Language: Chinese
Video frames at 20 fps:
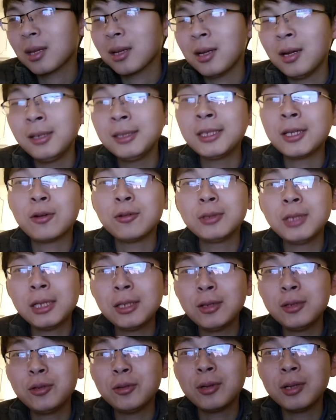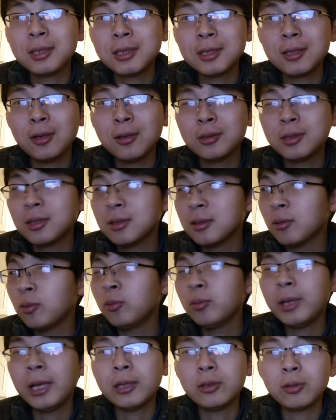而且公交车有的时候是
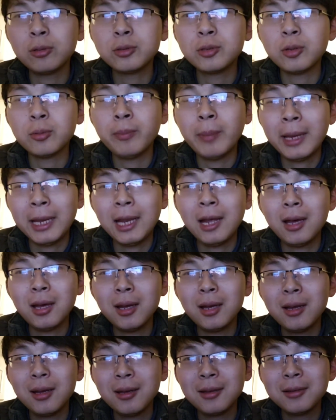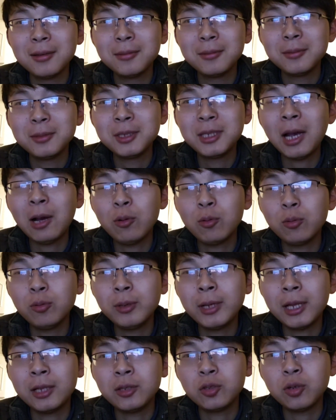五点钟就没了，下午五
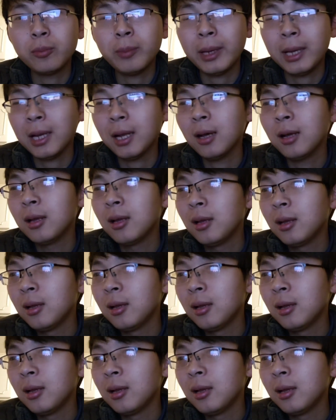点就没了。